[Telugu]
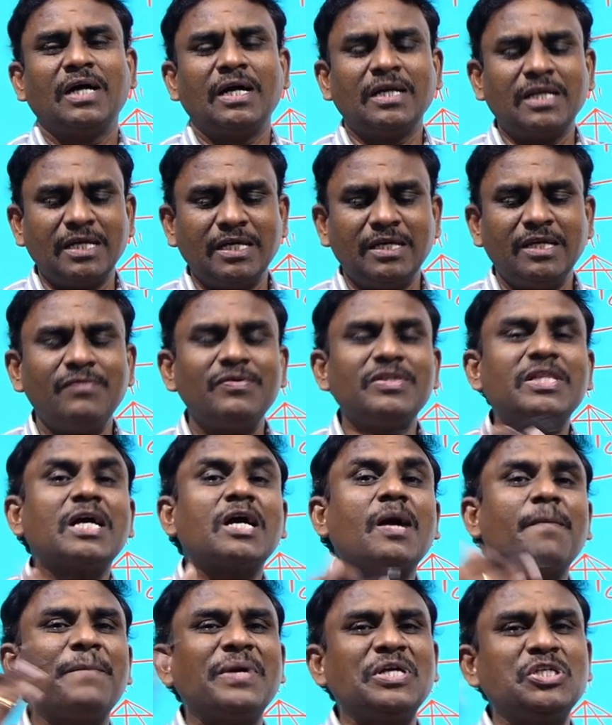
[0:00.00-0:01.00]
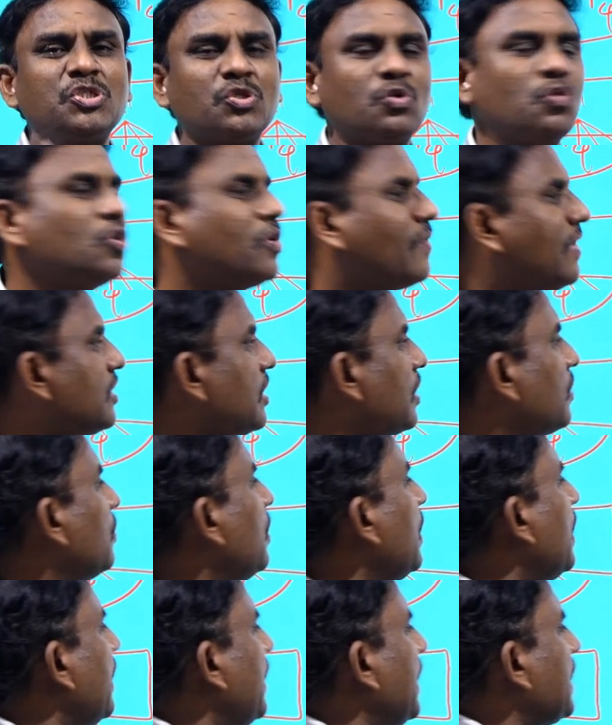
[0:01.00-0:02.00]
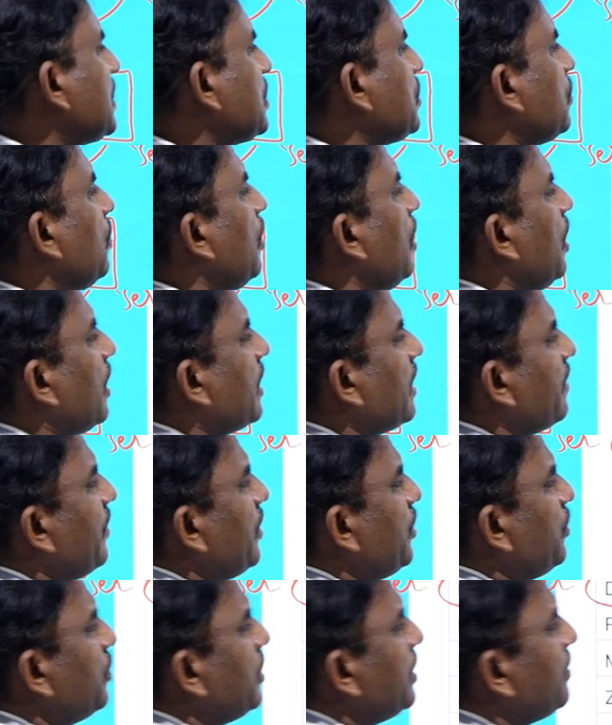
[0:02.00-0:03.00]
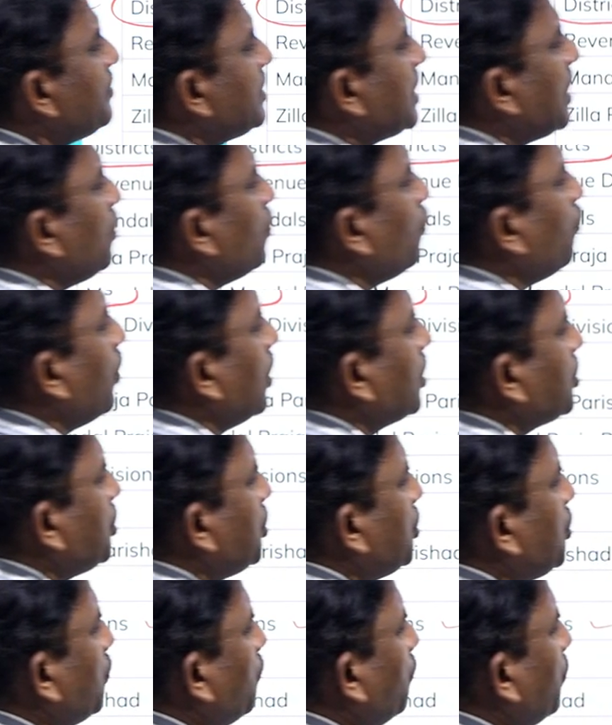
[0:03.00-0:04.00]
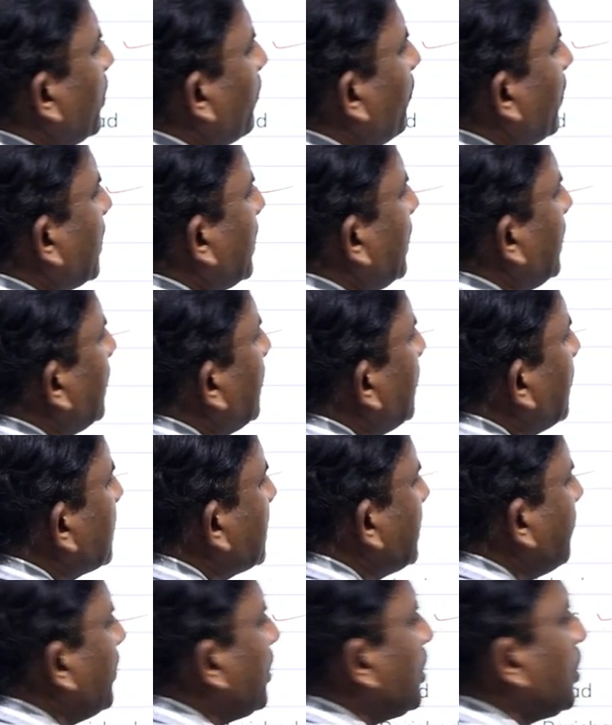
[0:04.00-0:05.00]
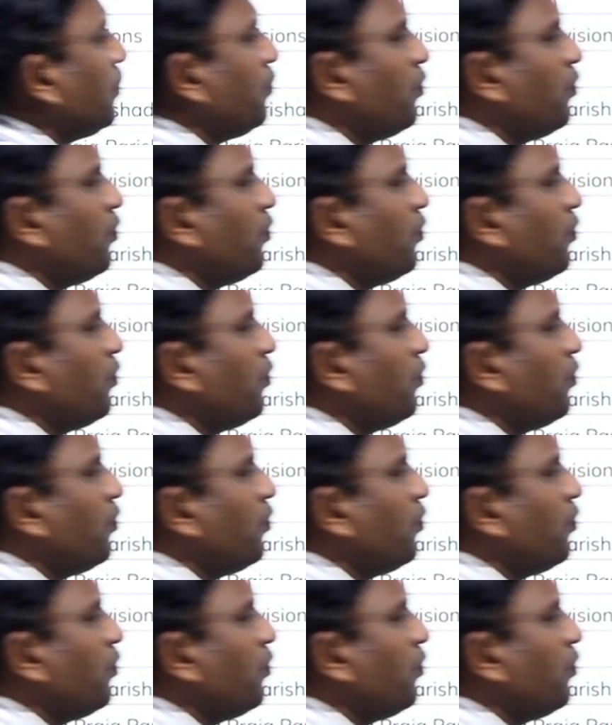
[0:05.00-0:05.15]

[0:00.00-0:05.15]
అంటే ఈ విధంగా పెంచుకుంటూ వెళ్తున్నారు నెక్స్ట్ రెవెన్యూ డివిజన్లు ఫార్టీ టూ ఉంటే వాటిని సెవెంటీ